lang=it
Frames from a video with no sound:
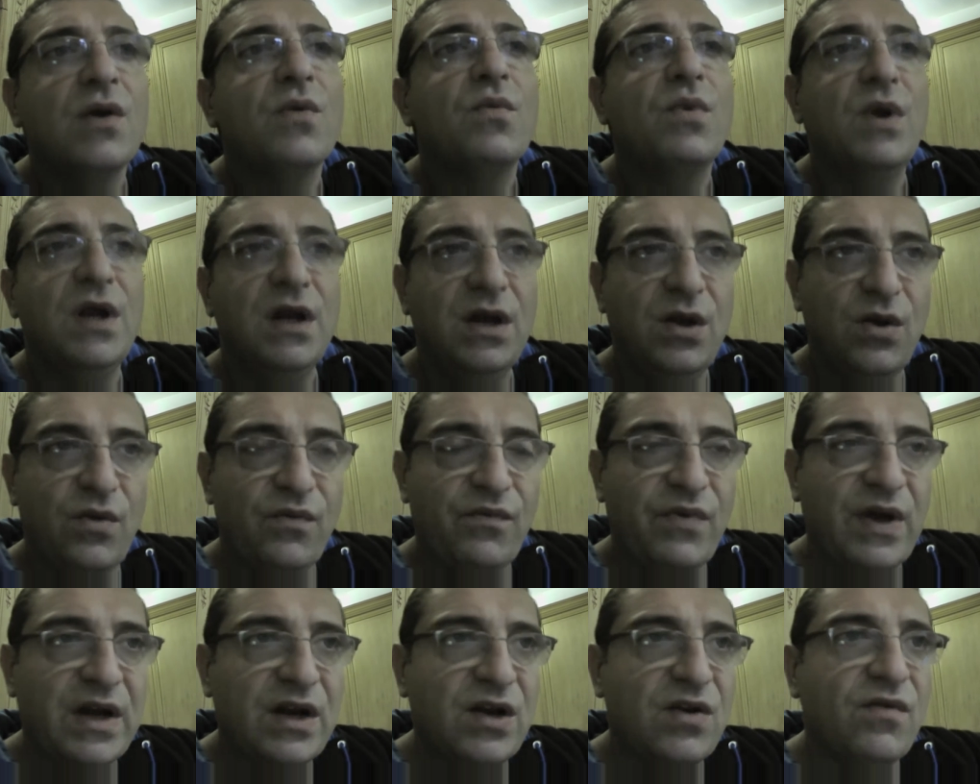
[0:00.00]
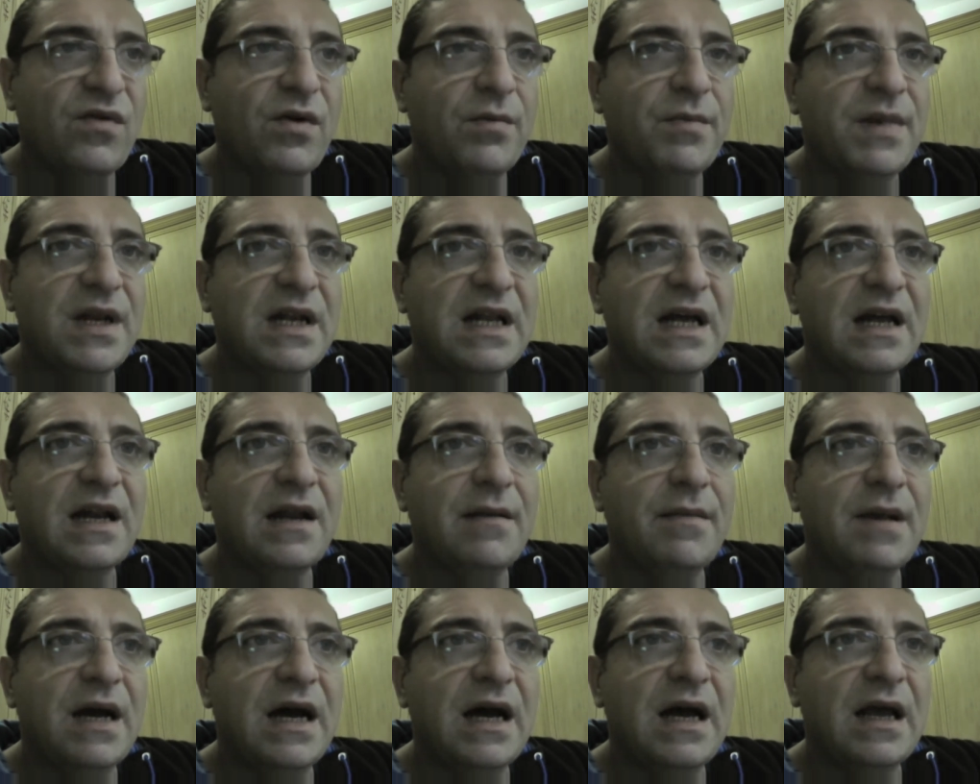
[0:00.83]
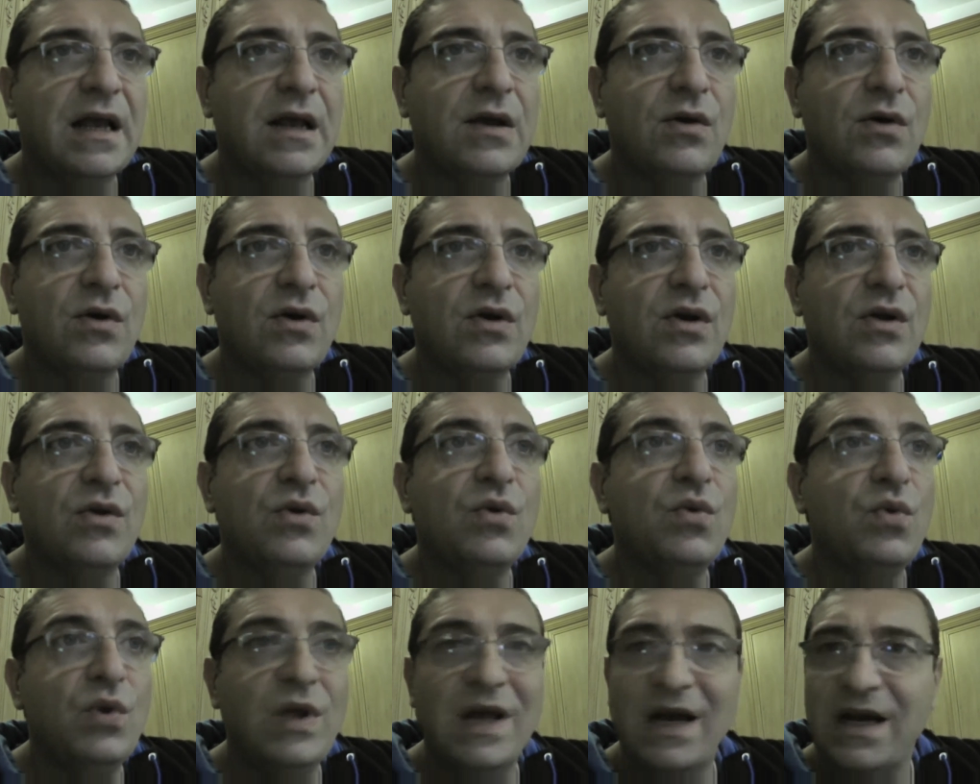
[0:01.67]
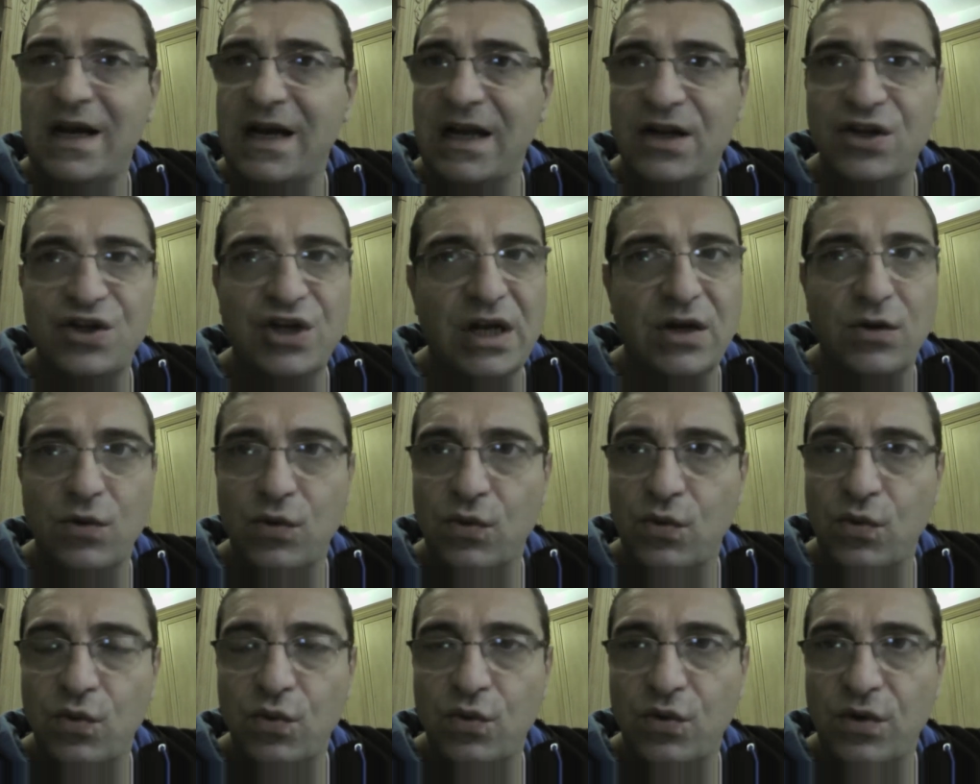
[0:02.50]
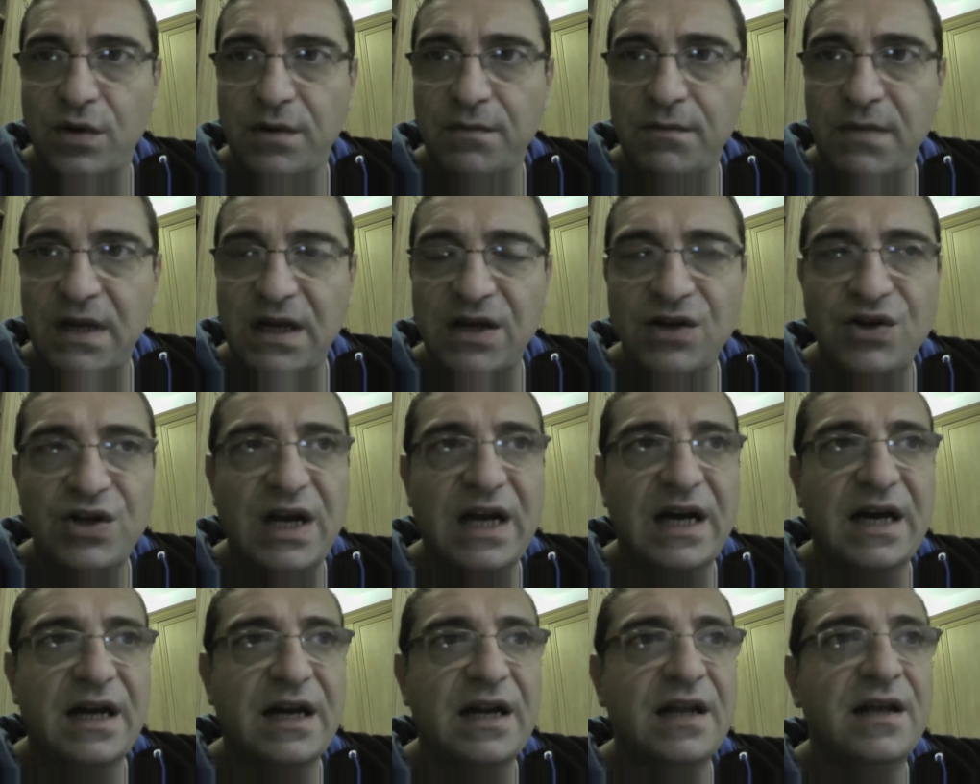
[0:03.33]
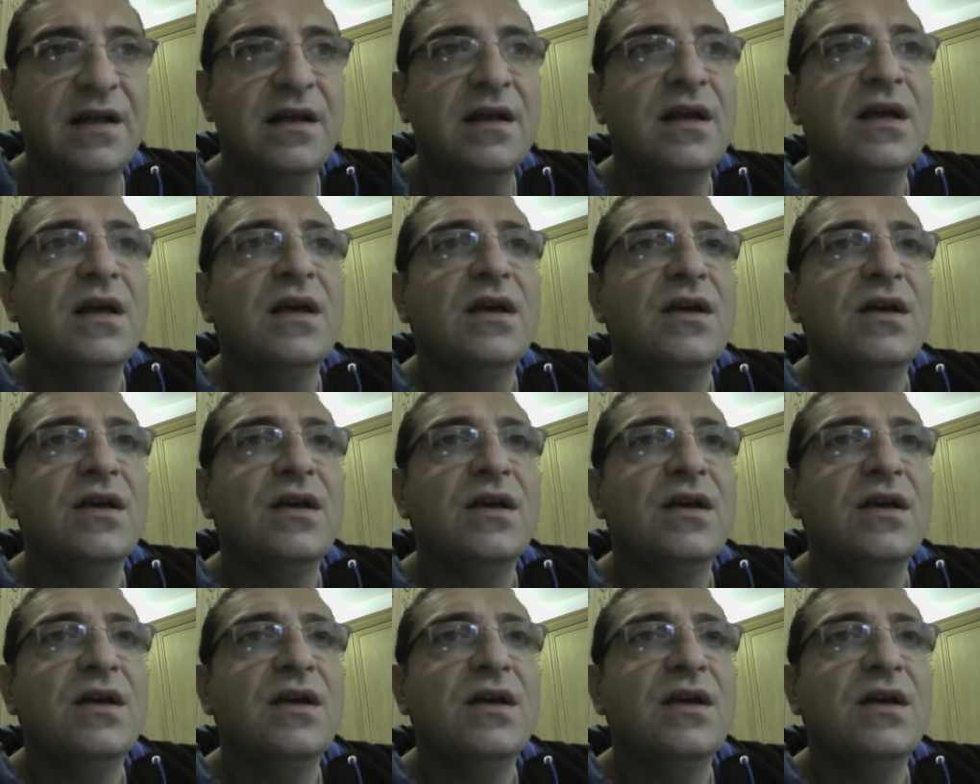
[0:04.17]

quindi ho fatto vomitare Michael, lui ha cacciato tutto il mangiare,